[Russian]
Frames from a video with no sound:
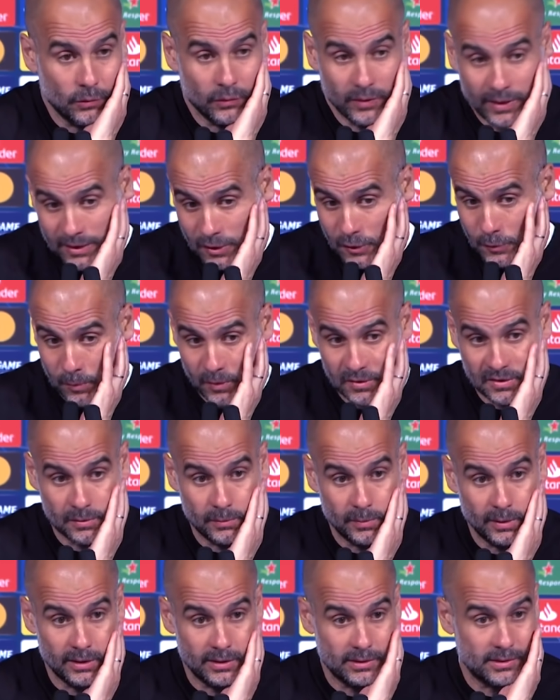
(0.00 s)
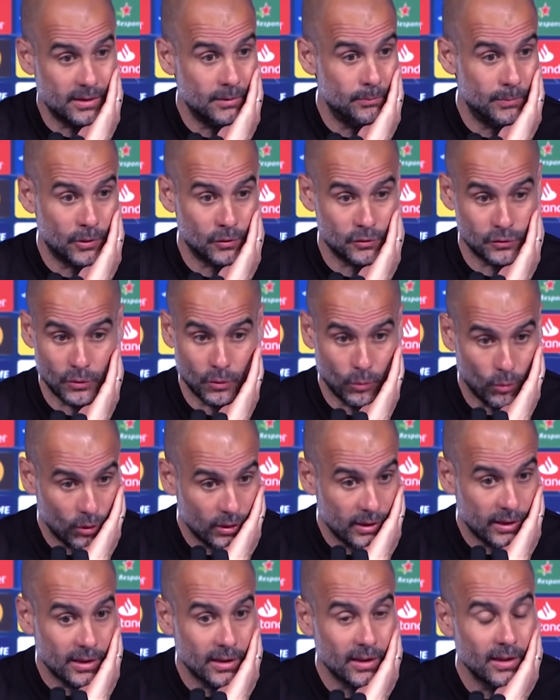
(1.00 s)
Я понимаю, вы чувствуете
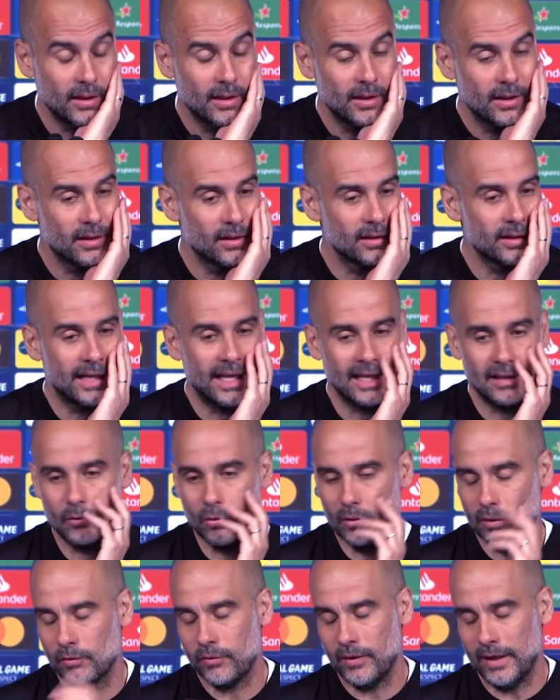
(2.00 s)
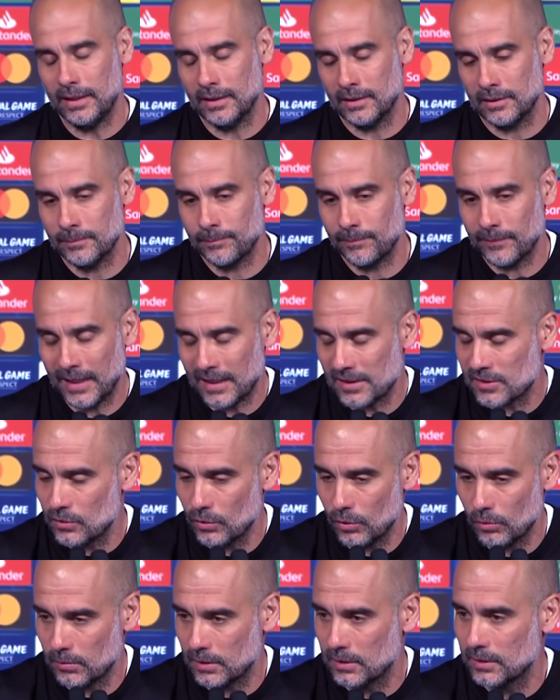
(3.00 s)
ответственность, потому что на кону выход в
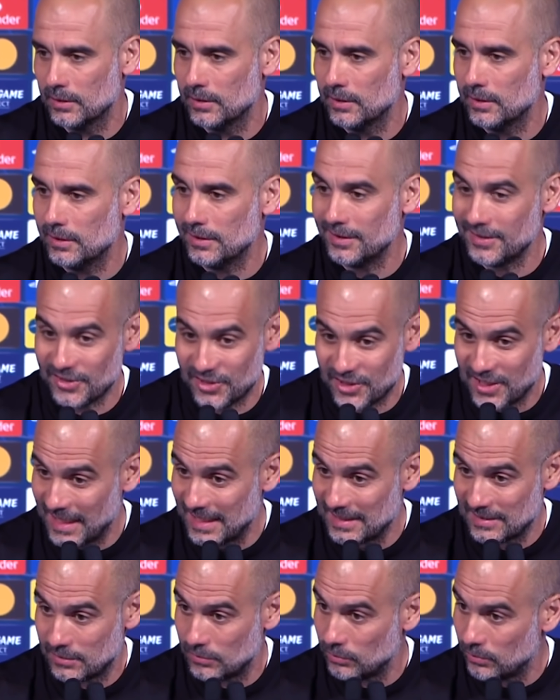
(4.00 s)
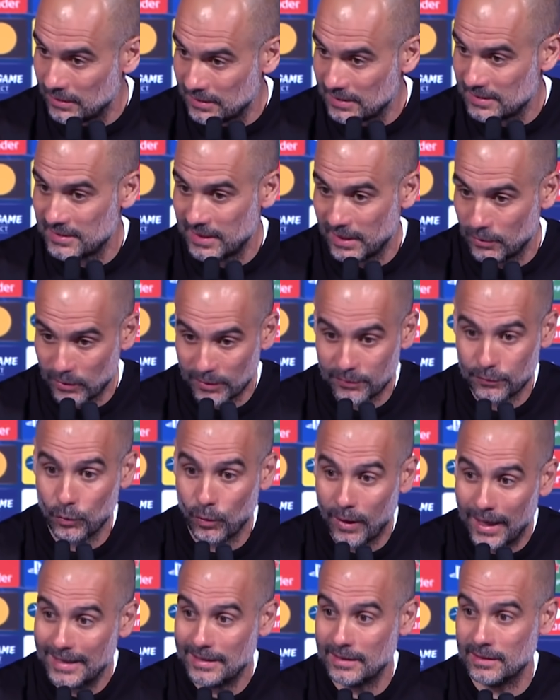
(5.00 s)
финал. Но вы должны справиться с этими
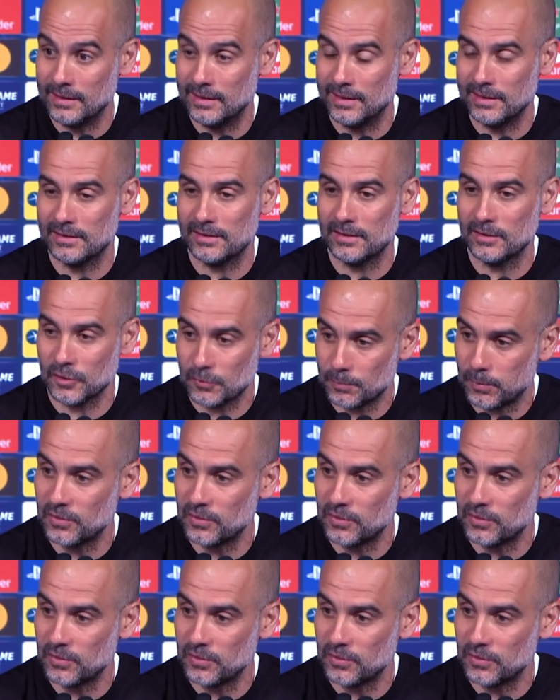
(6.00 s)
ощущениями.